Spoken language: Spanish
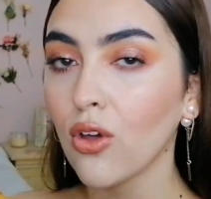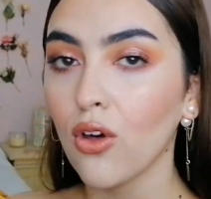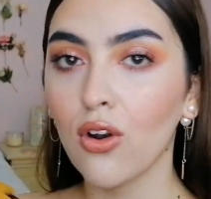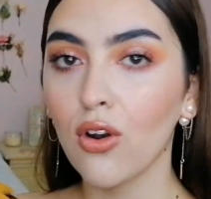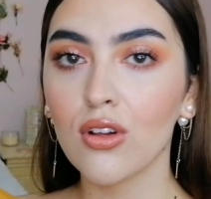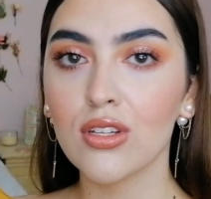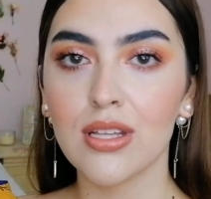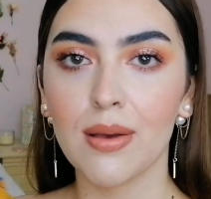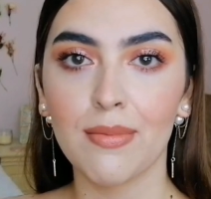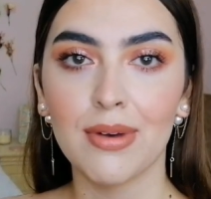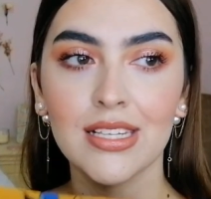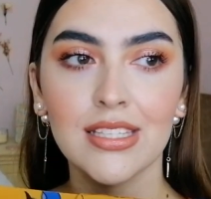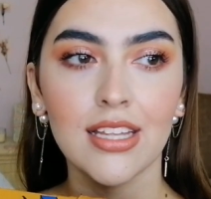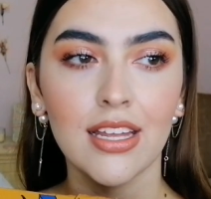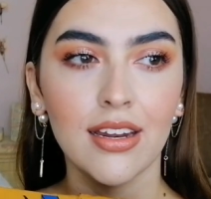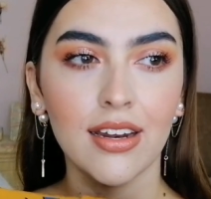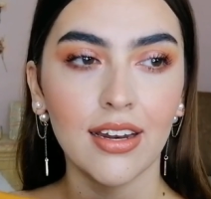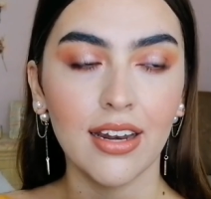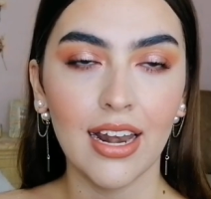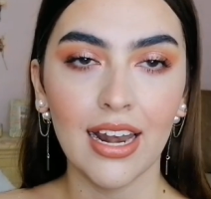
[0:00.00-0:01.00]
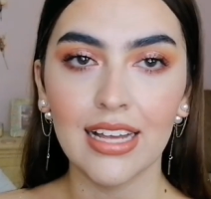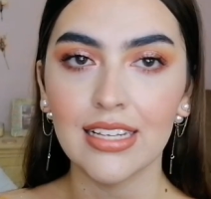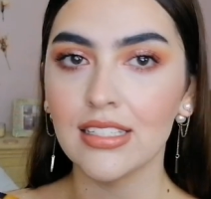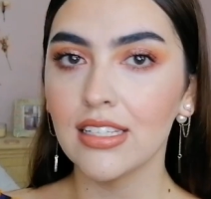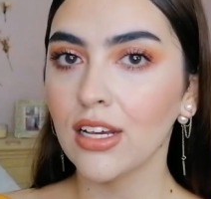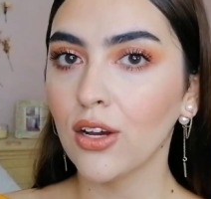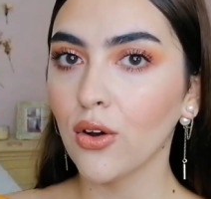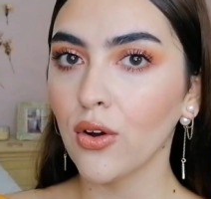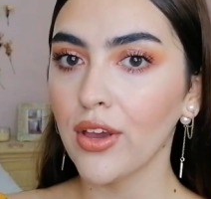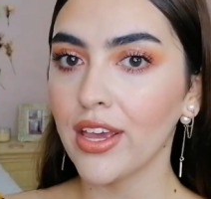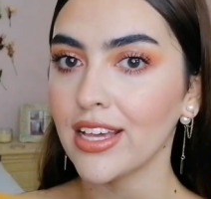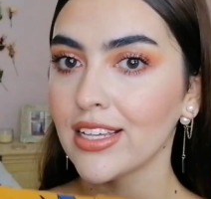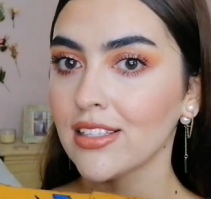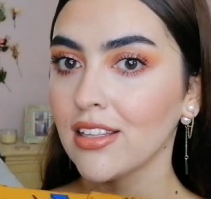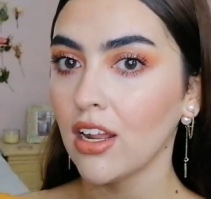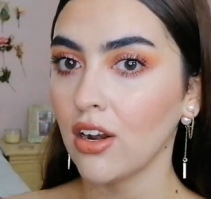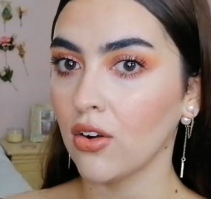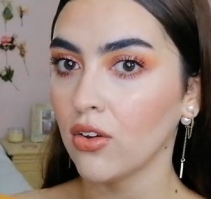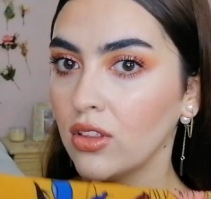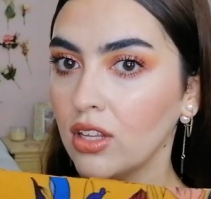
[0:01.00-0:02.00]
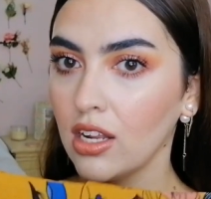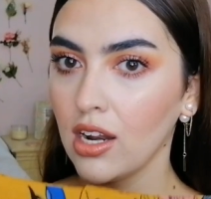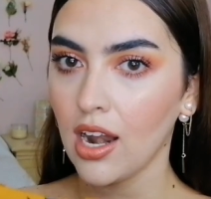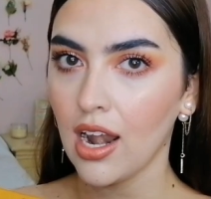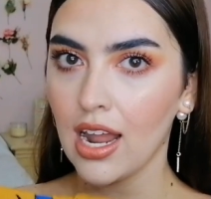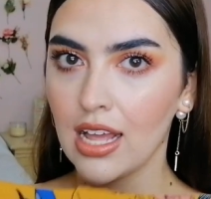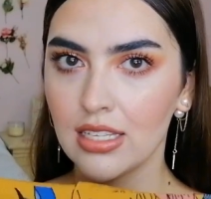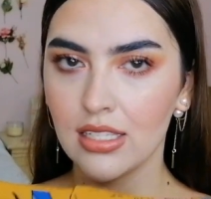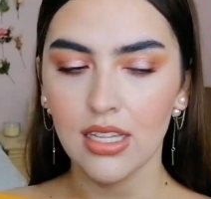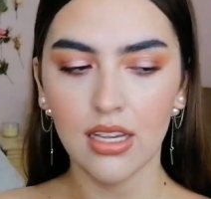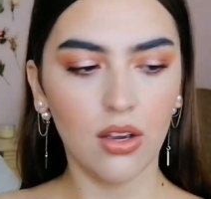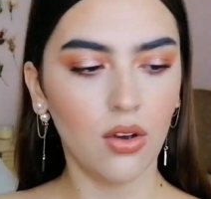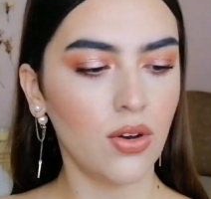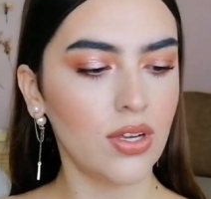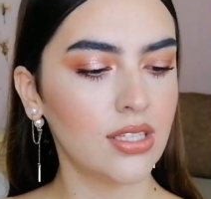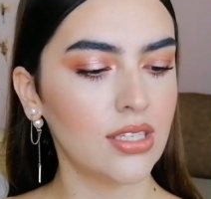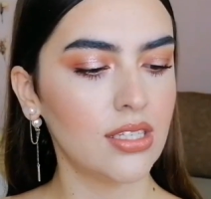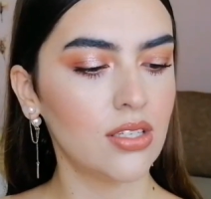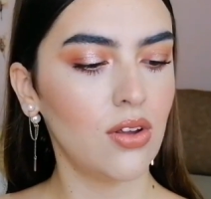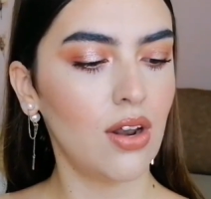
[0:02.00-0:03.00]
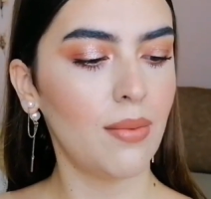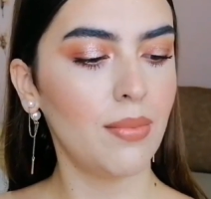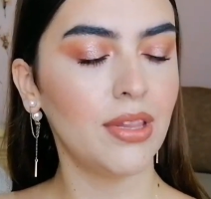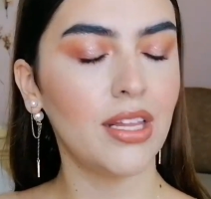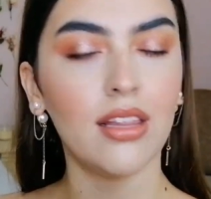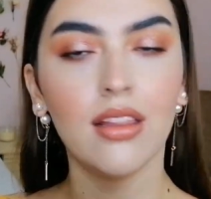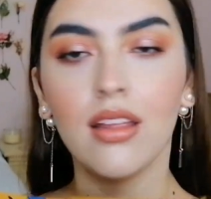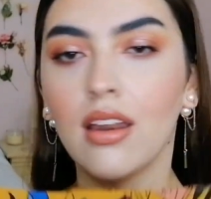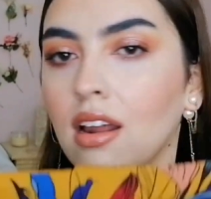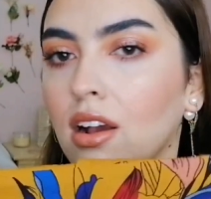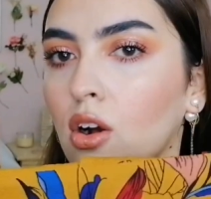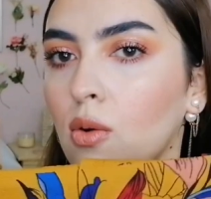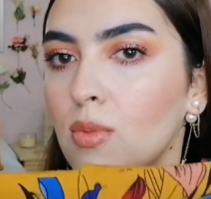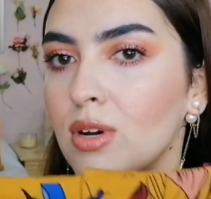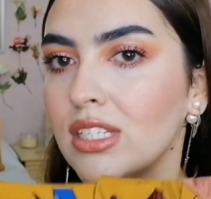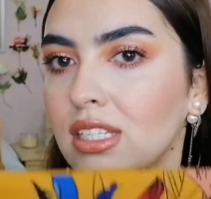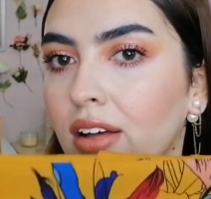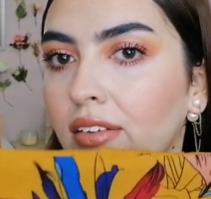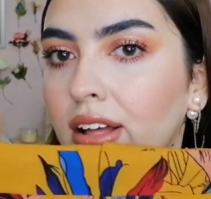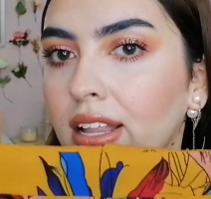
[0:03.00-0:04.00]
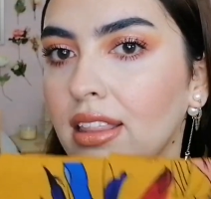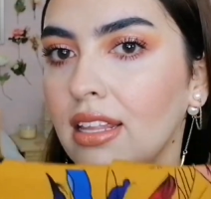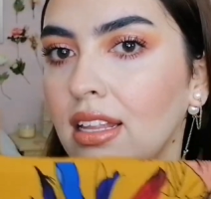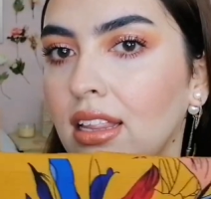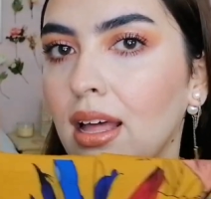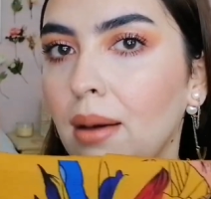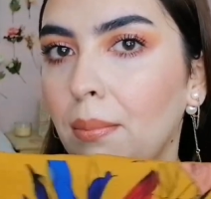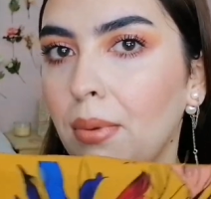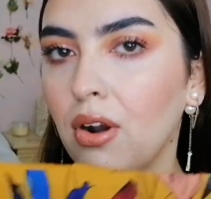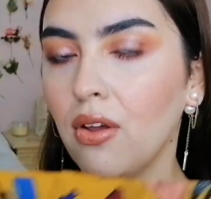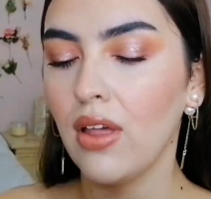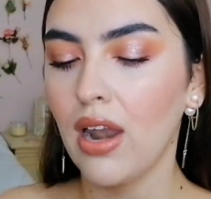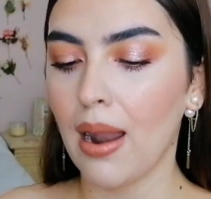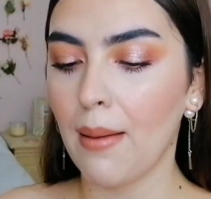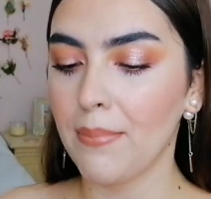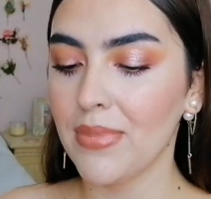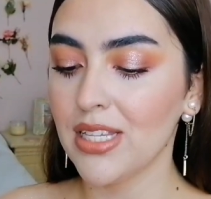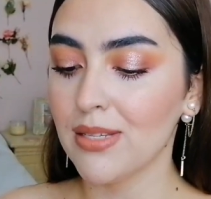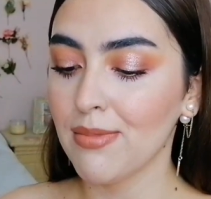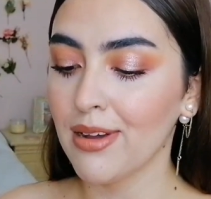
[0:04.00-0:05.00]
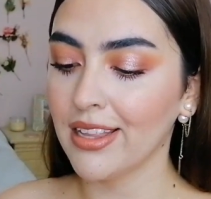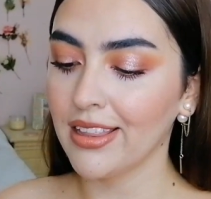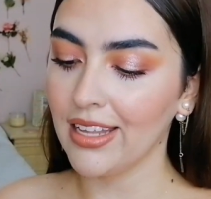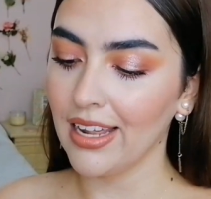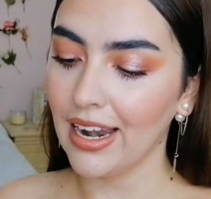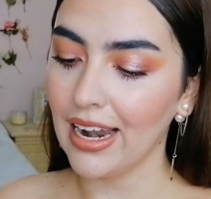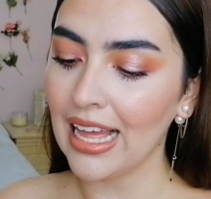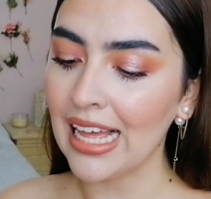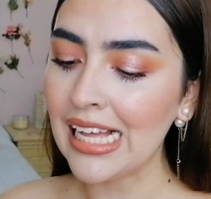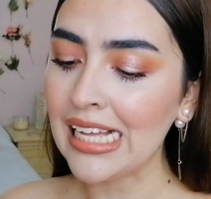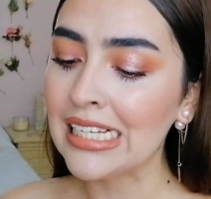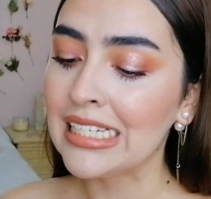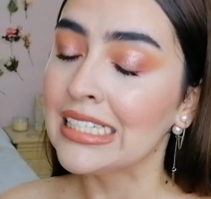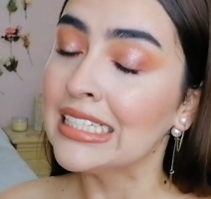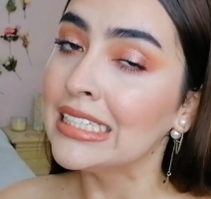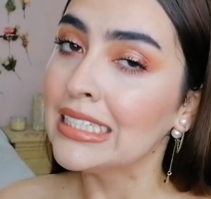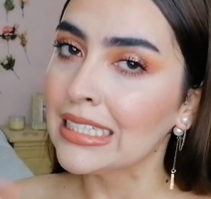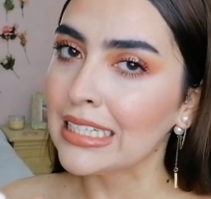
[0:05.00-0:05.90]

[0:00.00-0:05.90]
todos los demás tienen elástico y este no tiene elástico, este solamente tiene como esta bandita pero de la misma tela